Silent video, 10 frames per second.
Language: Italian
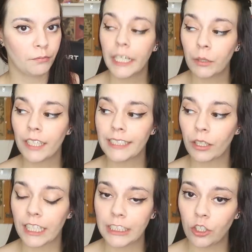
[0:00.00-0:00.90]
In
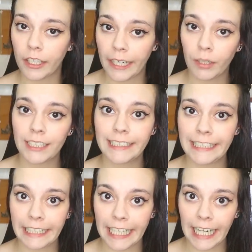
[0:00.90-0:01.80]
un'altra occasione una
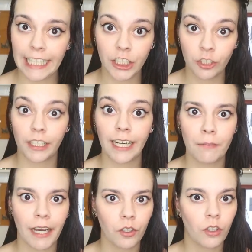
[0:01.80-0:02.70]
zingara, leggendole
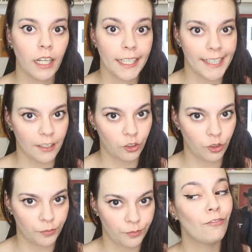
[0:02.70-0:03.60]
la mano, le ha
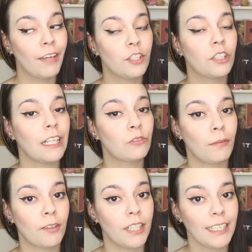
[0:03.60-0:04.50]
detto Vedo nella
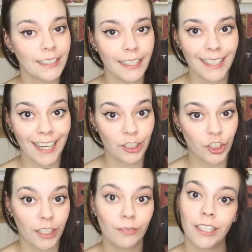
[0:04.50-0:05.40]
tua mano destra il
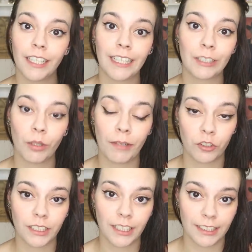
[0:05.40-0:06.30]
carcere e nella tua
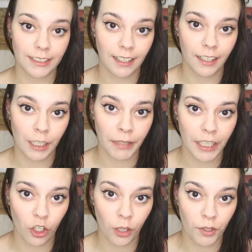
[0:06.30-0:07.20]
mano sinistra il
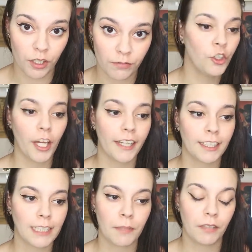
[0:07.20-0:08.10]
manicomio.
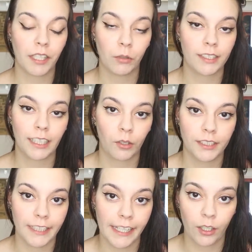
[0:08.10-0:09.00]
Leonarda sta per avere un attacco
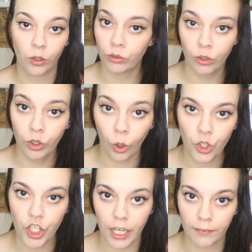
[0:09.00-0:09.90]
isterico,
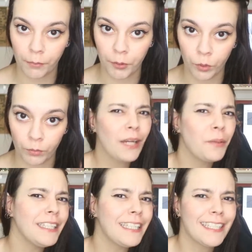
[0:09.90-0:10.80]
non ce la fa più. E
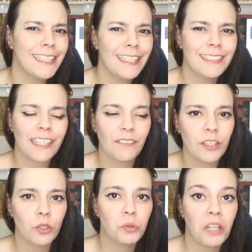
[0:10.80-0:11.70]
quindi chiede
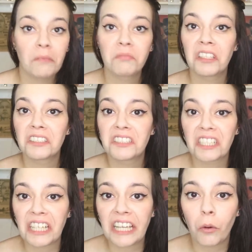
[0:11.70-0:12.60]
l'intervento di una
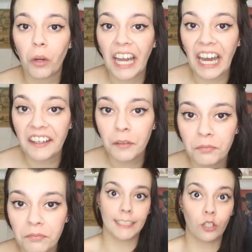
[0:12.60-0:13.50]
strega
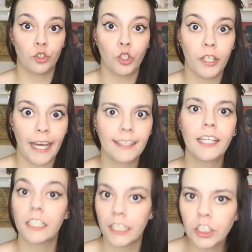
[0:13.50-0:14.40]
locale che secondo
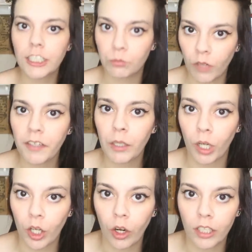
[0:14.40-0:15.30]
Leonarda riesce a smuovere
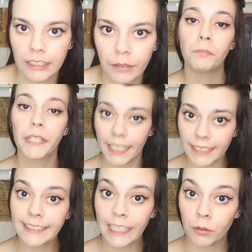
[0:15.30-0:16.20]
qualcosa. Perché
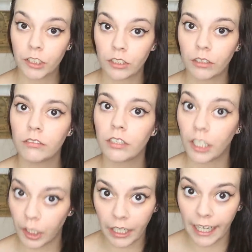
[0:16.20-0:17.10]
in seguito
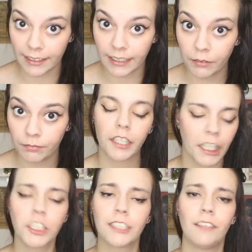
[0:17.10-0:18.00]
Leonarda
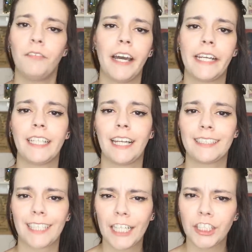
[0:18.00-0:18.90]
riesce a salvare dalla
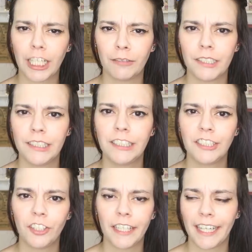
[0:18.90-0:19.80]
tragica
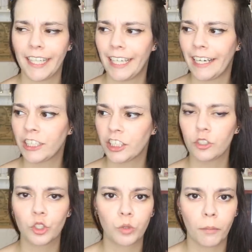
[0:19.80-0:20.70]
maledizione che le ha
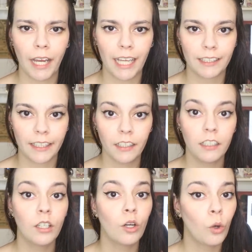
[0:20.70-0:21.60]
lanciato sua madre
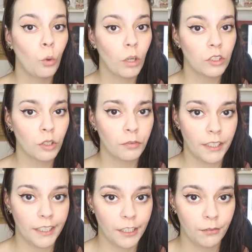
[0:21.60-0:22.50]
quattro
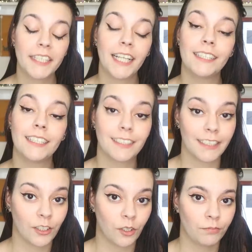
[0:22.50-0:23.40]
figli. Ed è il
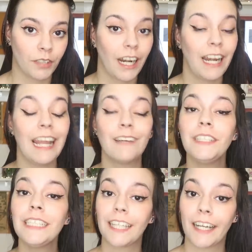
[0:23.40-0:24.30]
destino la
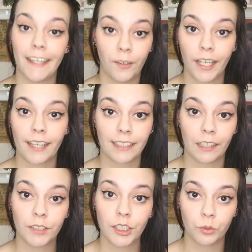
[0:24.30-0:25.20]
vita che Leonarda
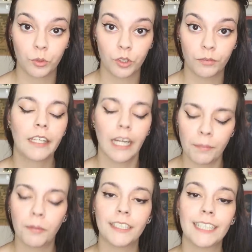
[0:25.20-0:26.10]
ha vissuto, che l'ha
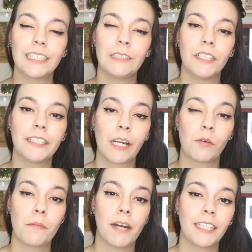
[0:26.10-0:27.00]
portata a diventare
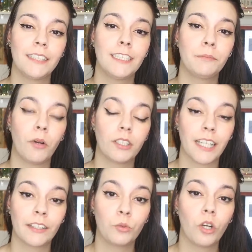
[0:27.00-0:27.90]
una madre
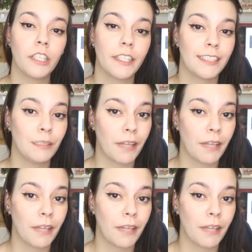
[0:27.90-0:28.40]
disposta a togliere di